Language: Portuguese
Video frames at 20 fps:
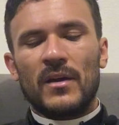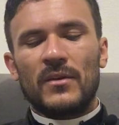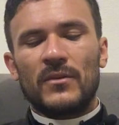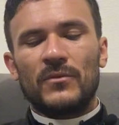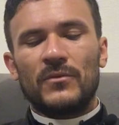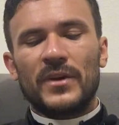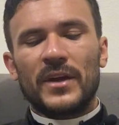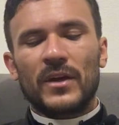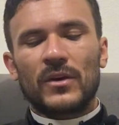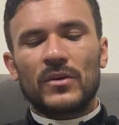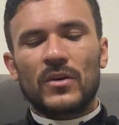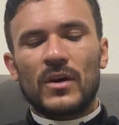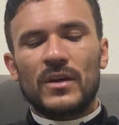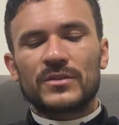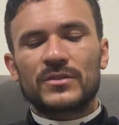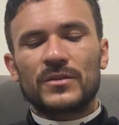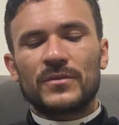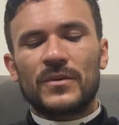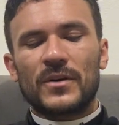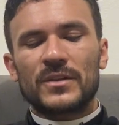Venha a
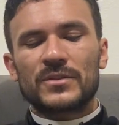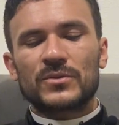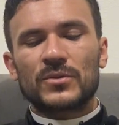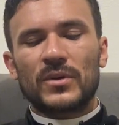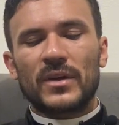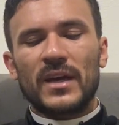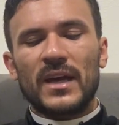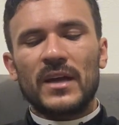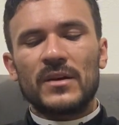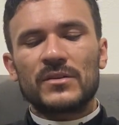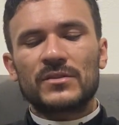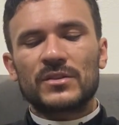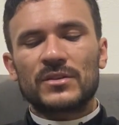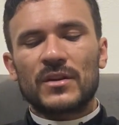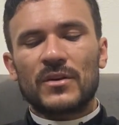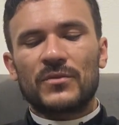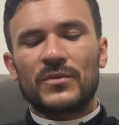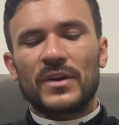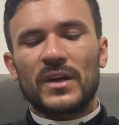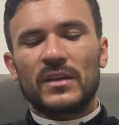nós o vosso reino,
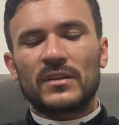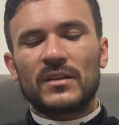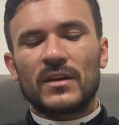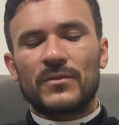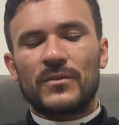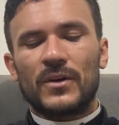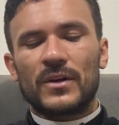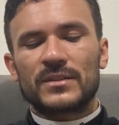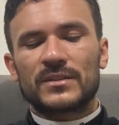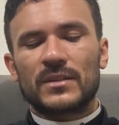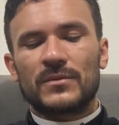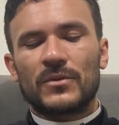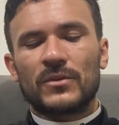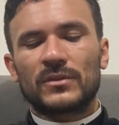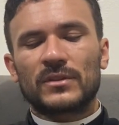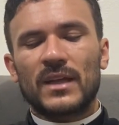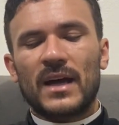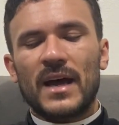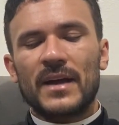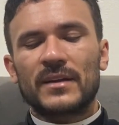seja feita a vossa
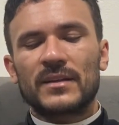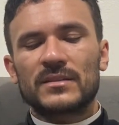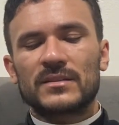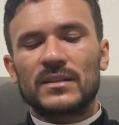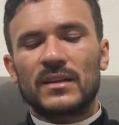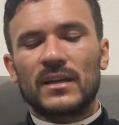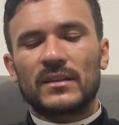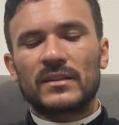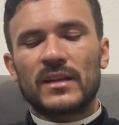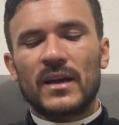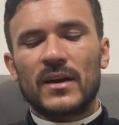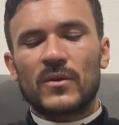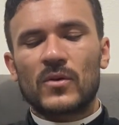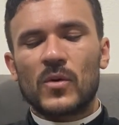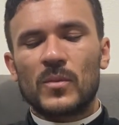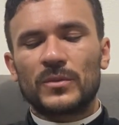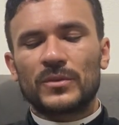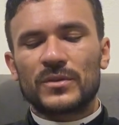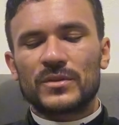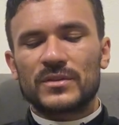vontade, assim na terra
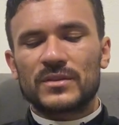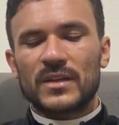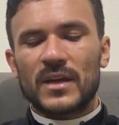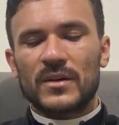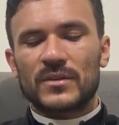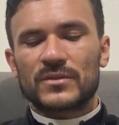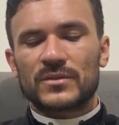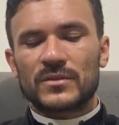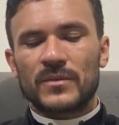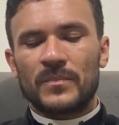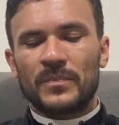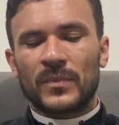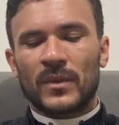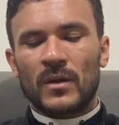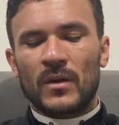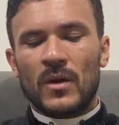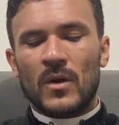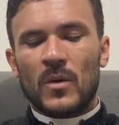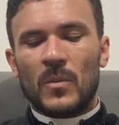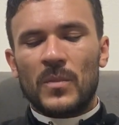como nos céus.
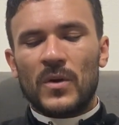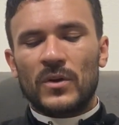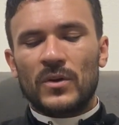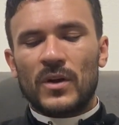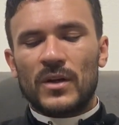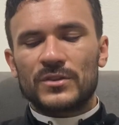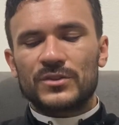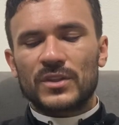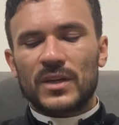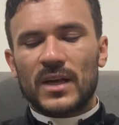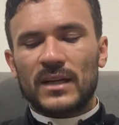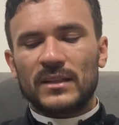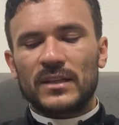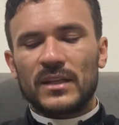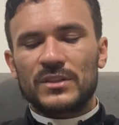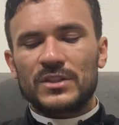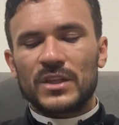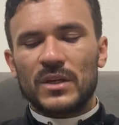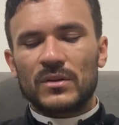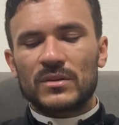Pão nosso de
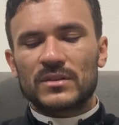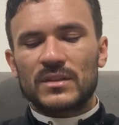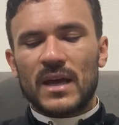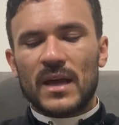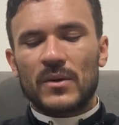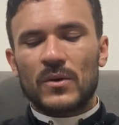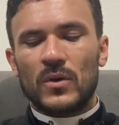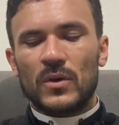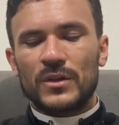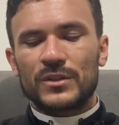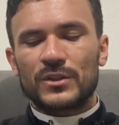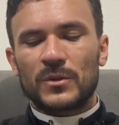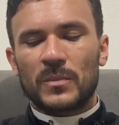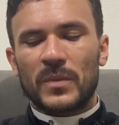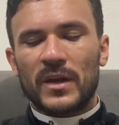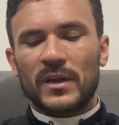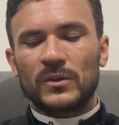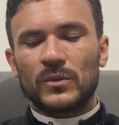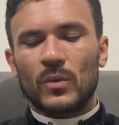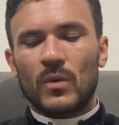cada dia nos dai hoje,
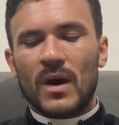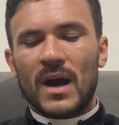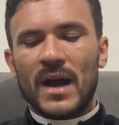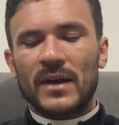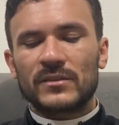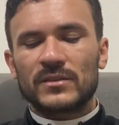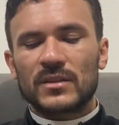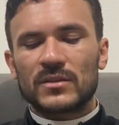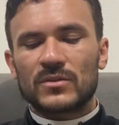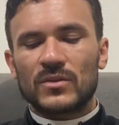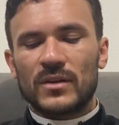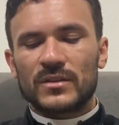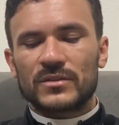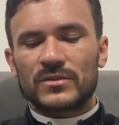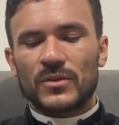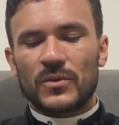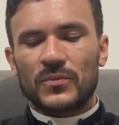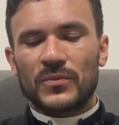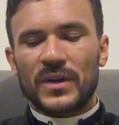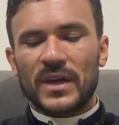perdoai-nos as
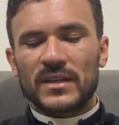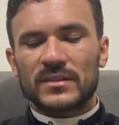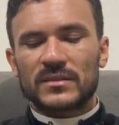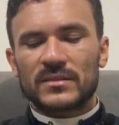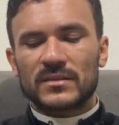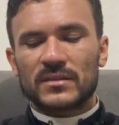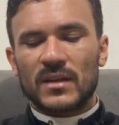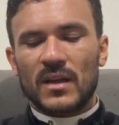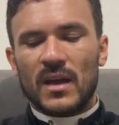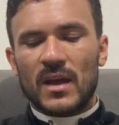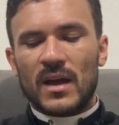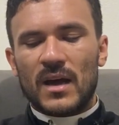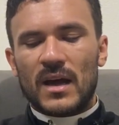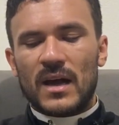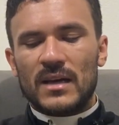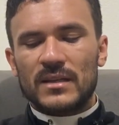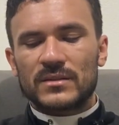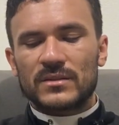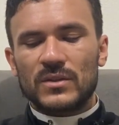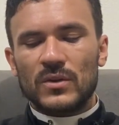nossas ofensas,
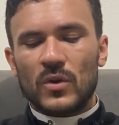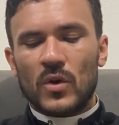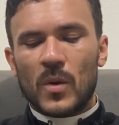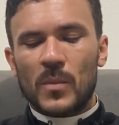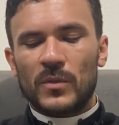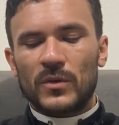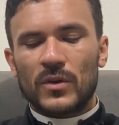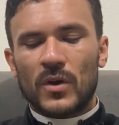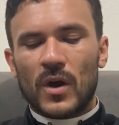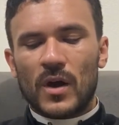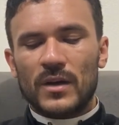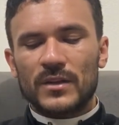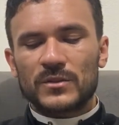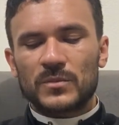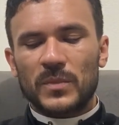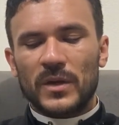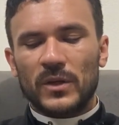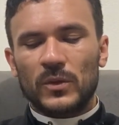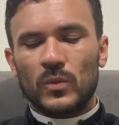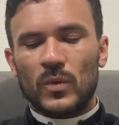assim como nós
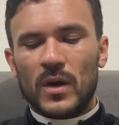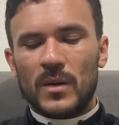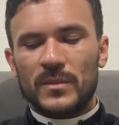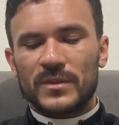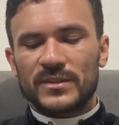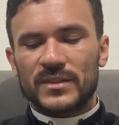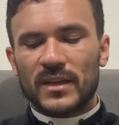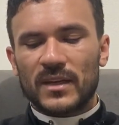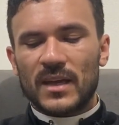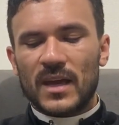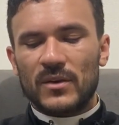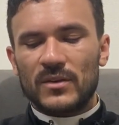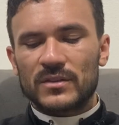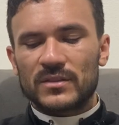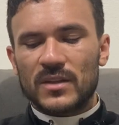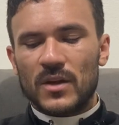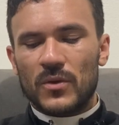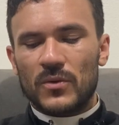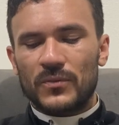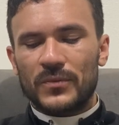perdoamos a quem nos
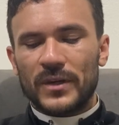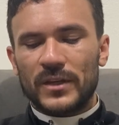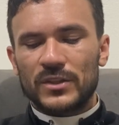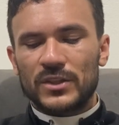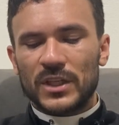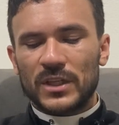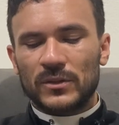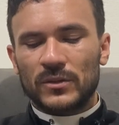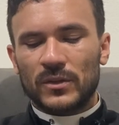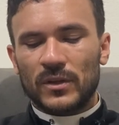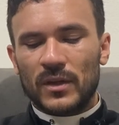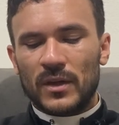tem ofendido.